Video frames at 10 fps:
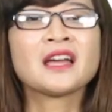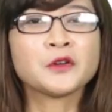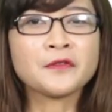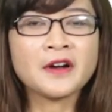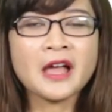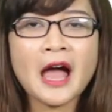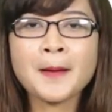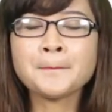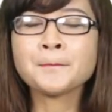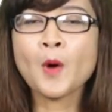Đối với
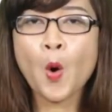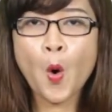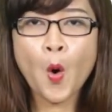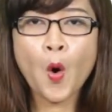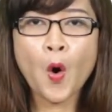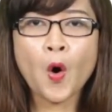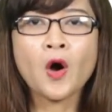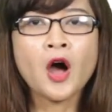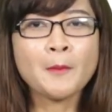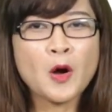ấm ồ,
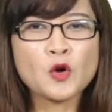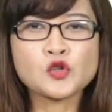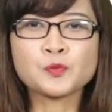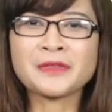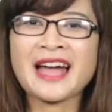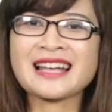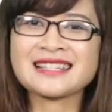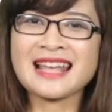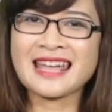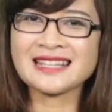môi của chúng ta
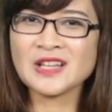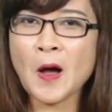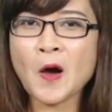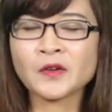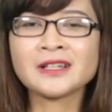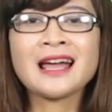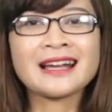sẽ tròn,